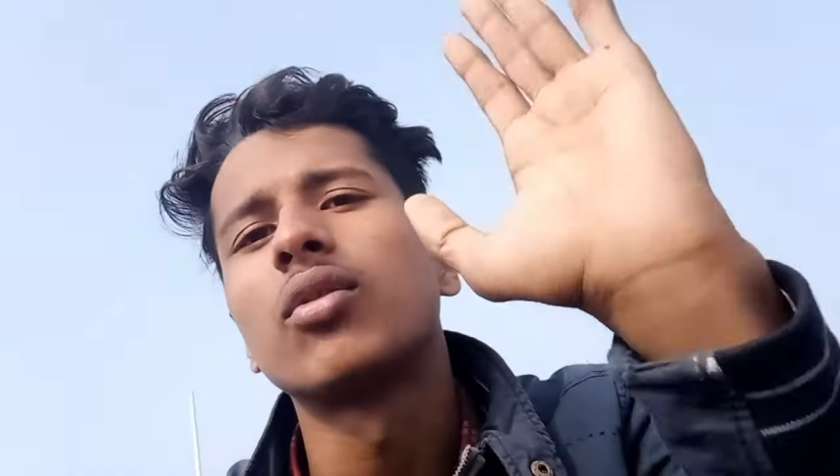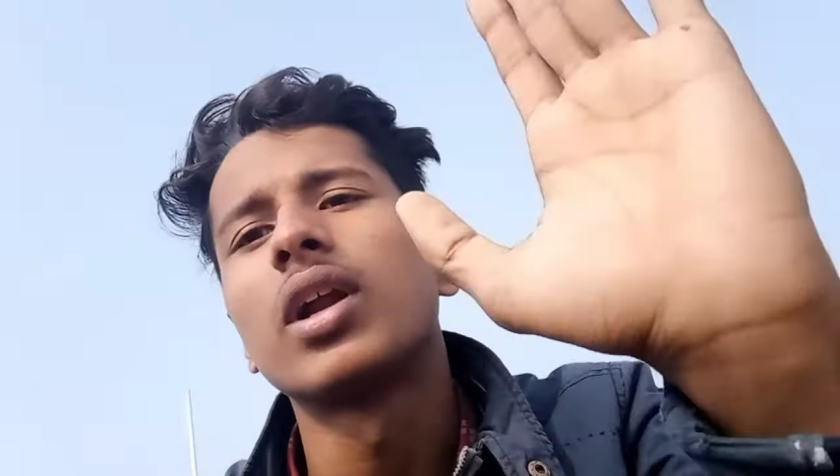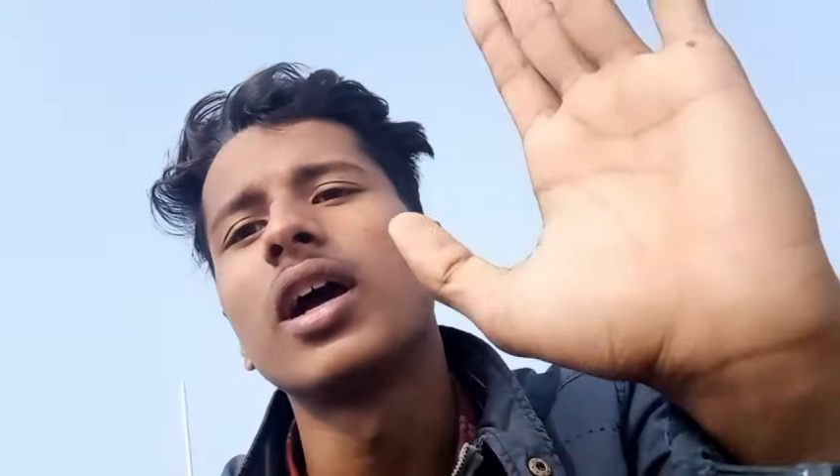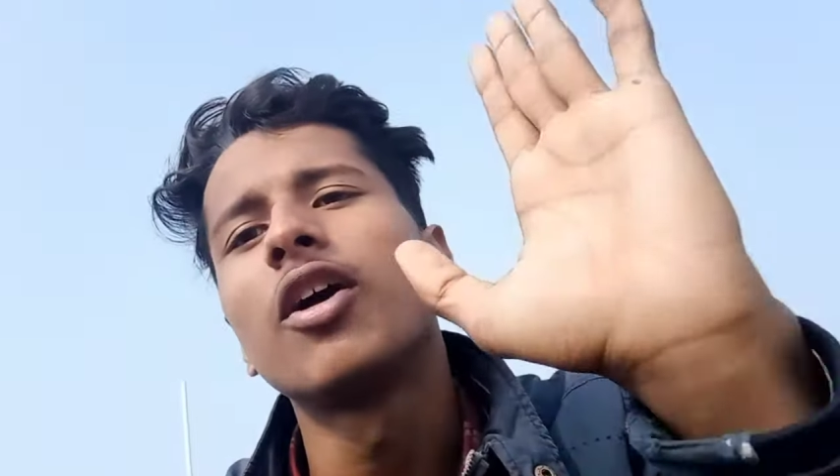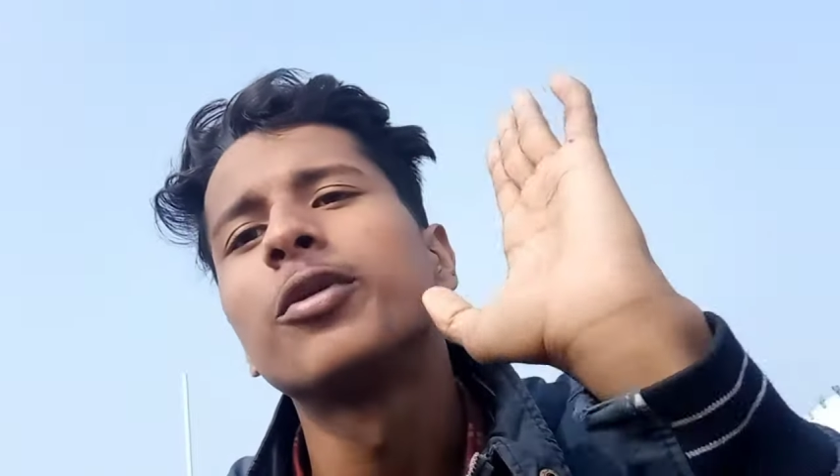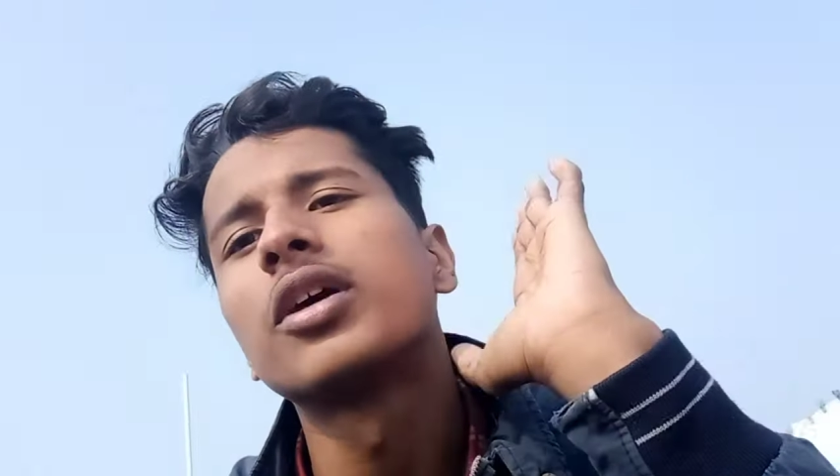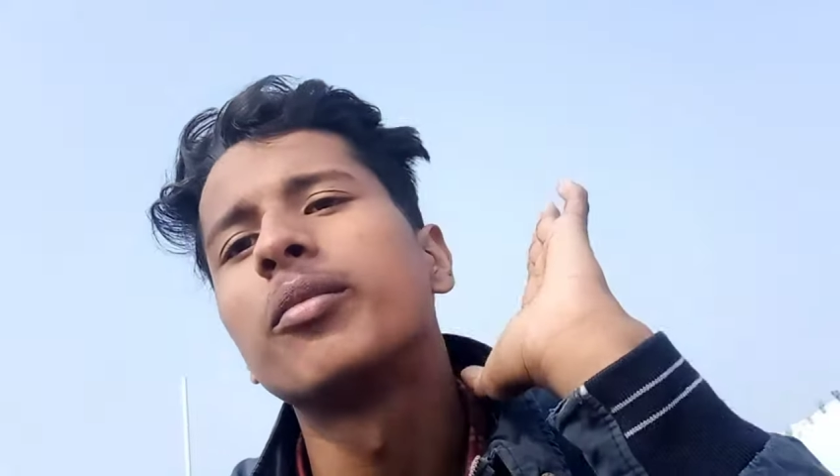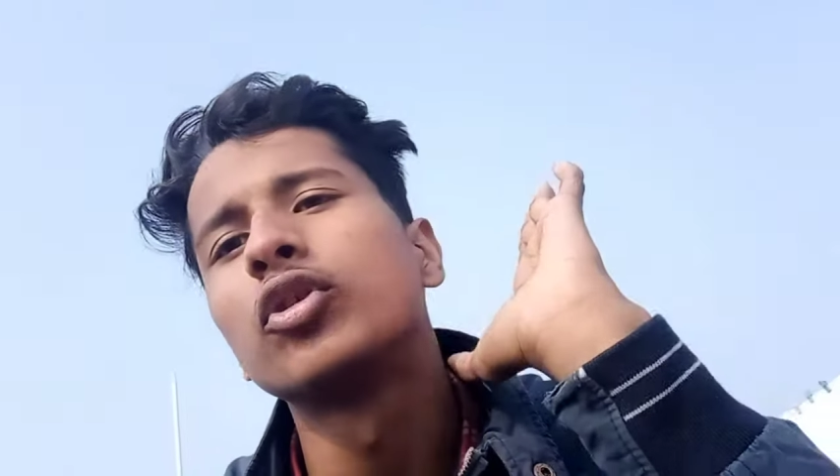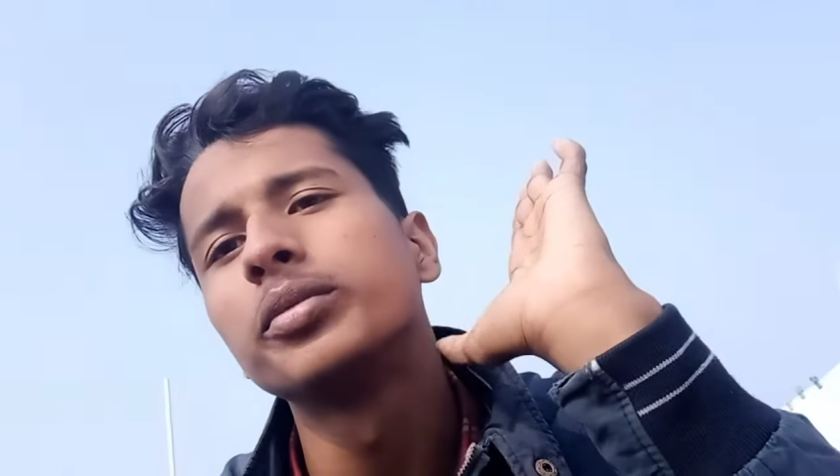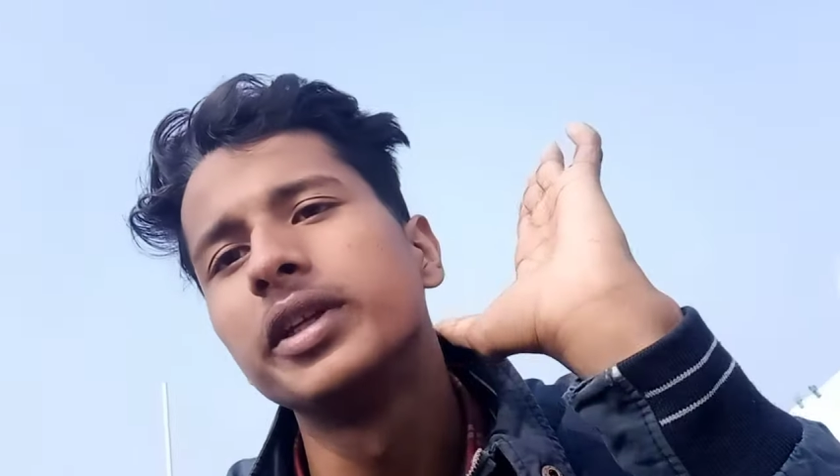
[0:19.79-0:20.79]
होना है अभी तक
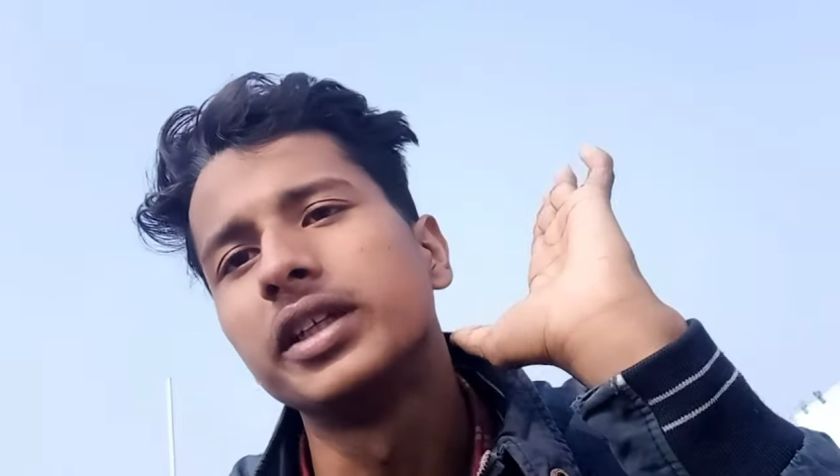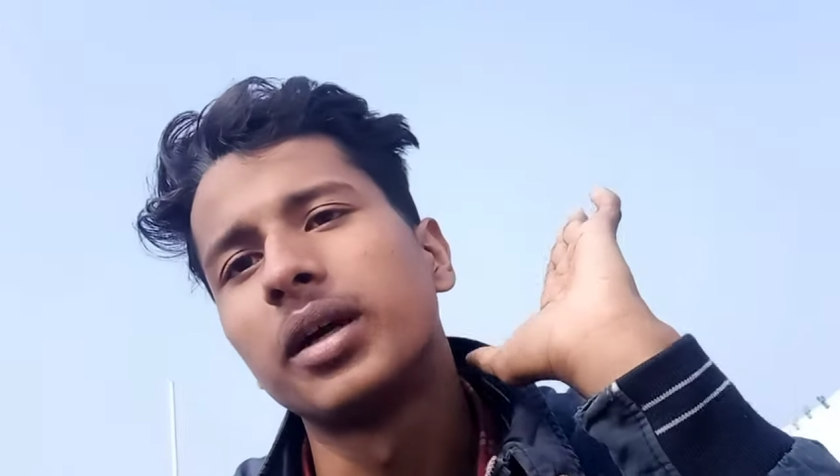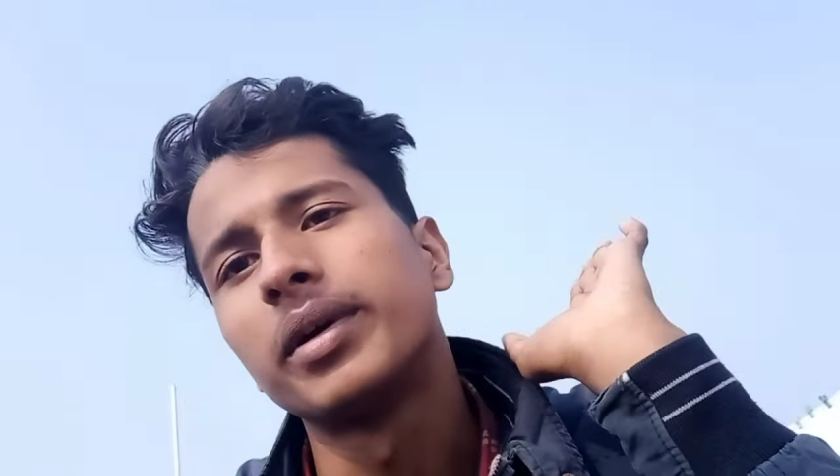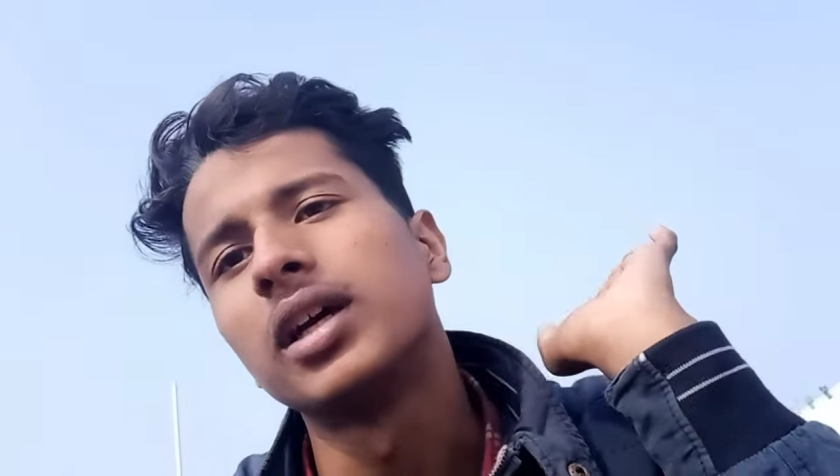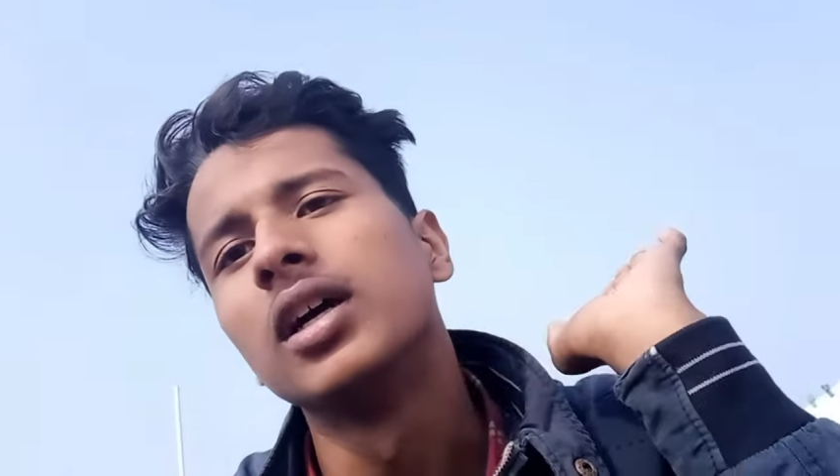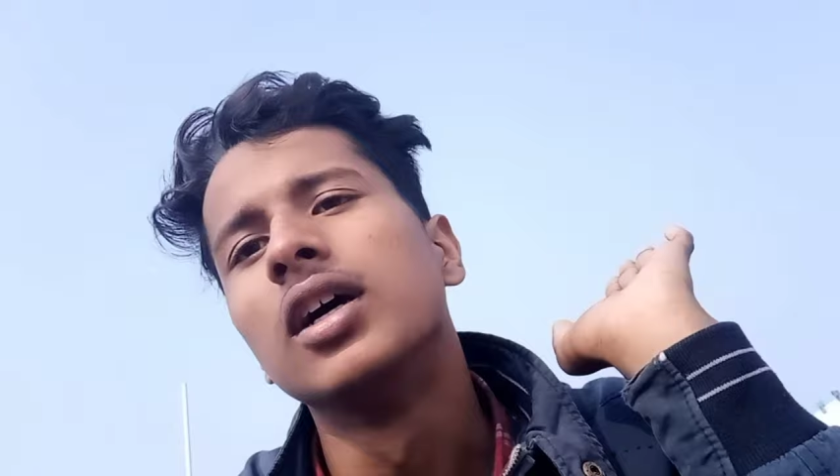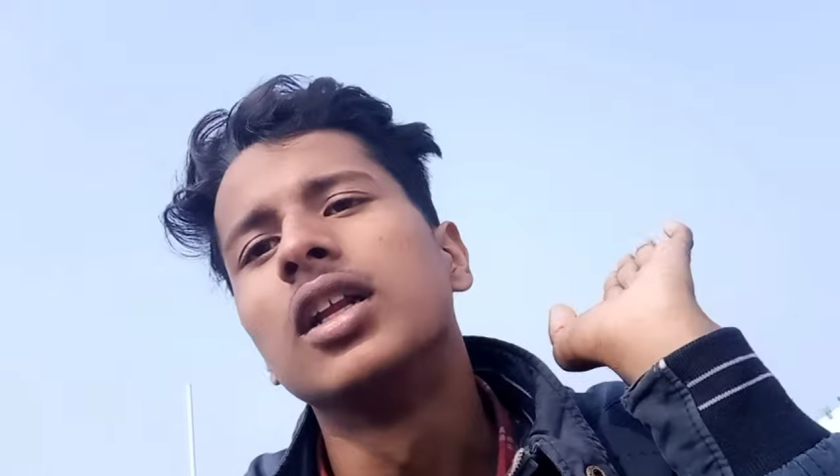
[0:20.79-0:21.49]
ब्रूस भी नहीं किया मैंने